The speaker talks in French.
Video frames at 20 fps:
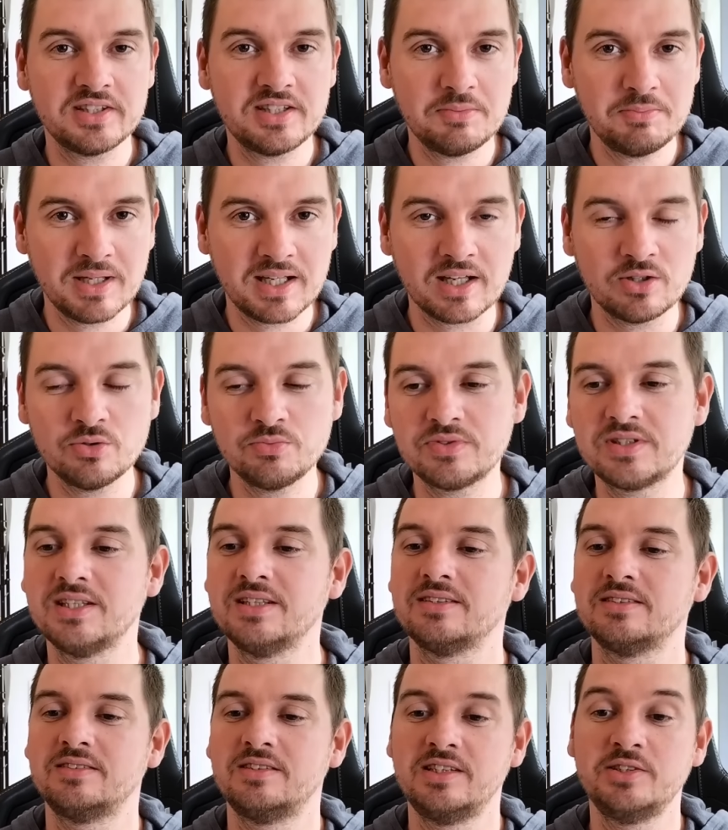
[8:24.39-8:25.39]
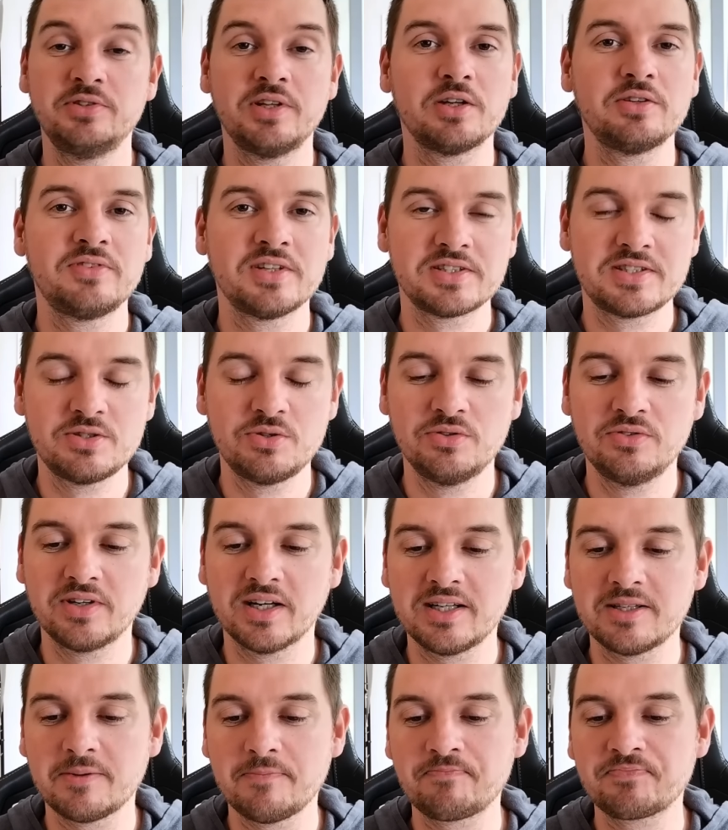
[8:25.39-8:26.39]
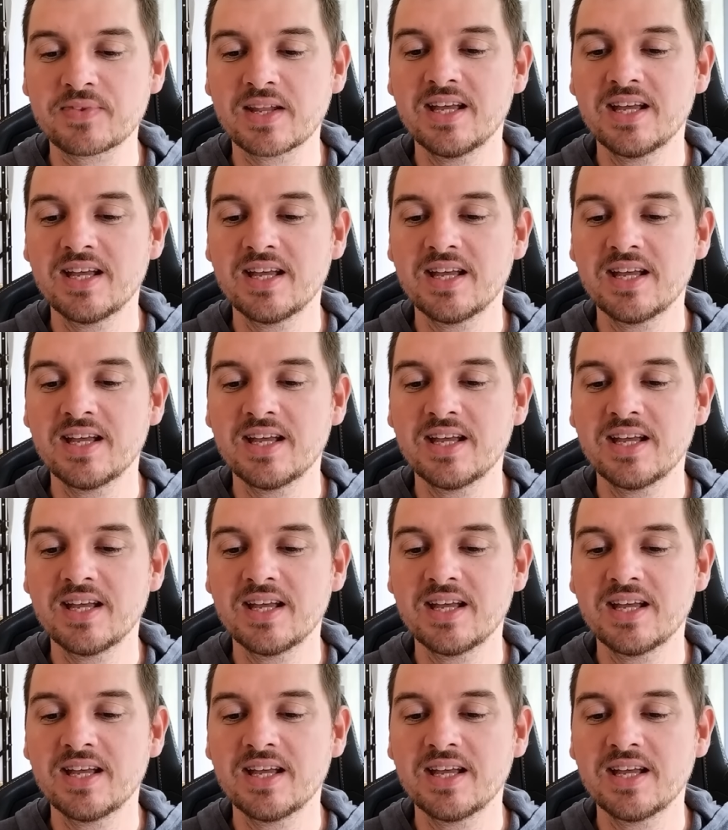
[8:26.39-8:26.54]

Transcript: des mécanoptères, euh, Léonard de Vinci le vrai, hein.